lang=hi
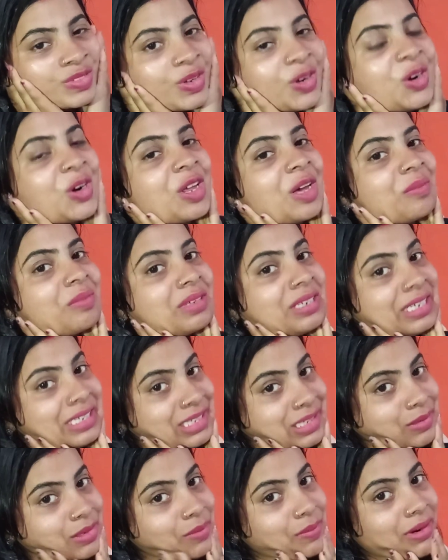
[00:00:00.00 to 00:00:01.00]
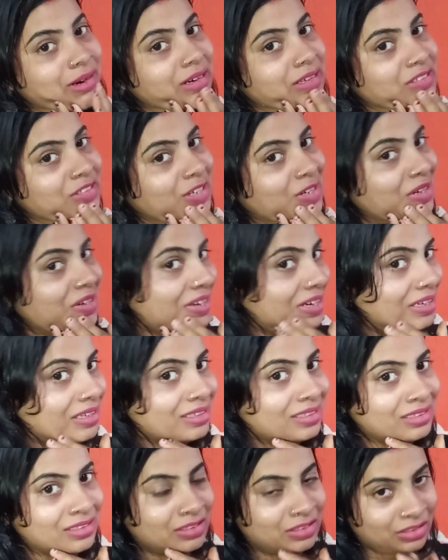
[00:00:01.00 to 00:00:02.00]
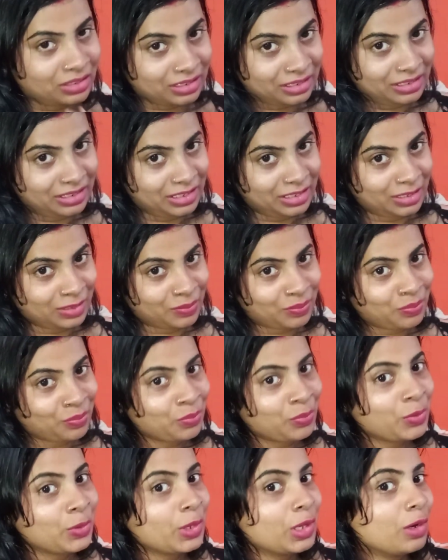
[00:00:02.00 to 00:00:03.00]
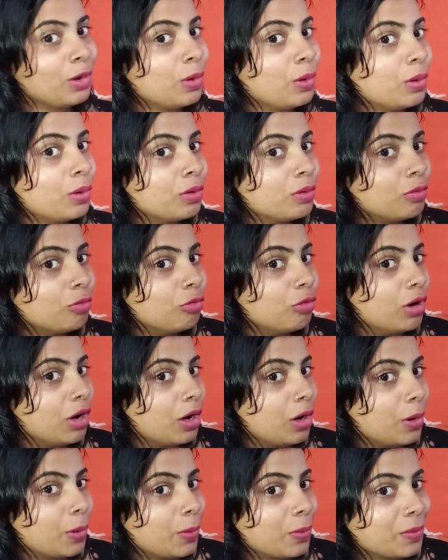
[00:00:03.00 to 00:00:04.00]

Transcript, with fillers: और आप कहीं भी बाहर जाने के लिए रेडी हैं वाह